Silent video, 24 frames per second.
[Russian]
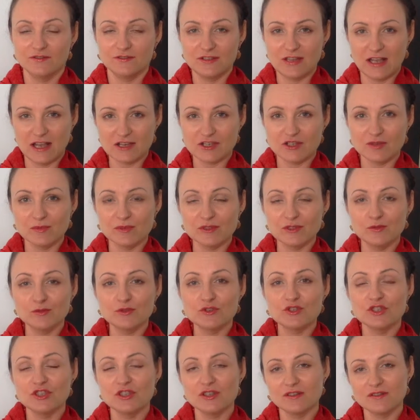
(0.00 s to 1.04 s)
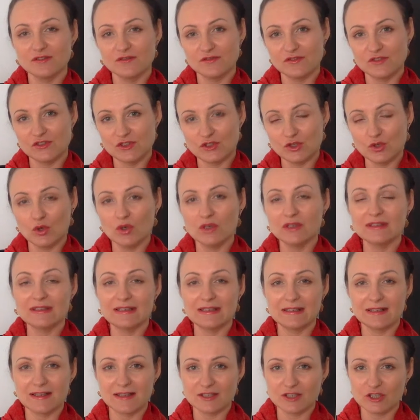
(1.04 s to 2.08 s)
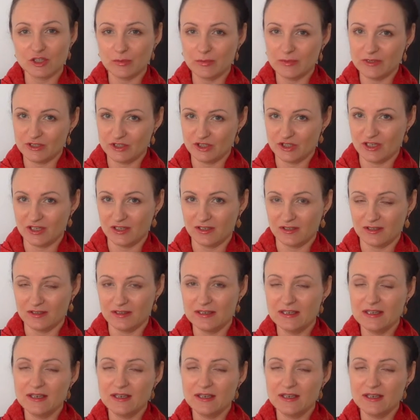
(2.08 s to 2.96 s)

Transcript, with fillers: в нашем случае все на наших плечах.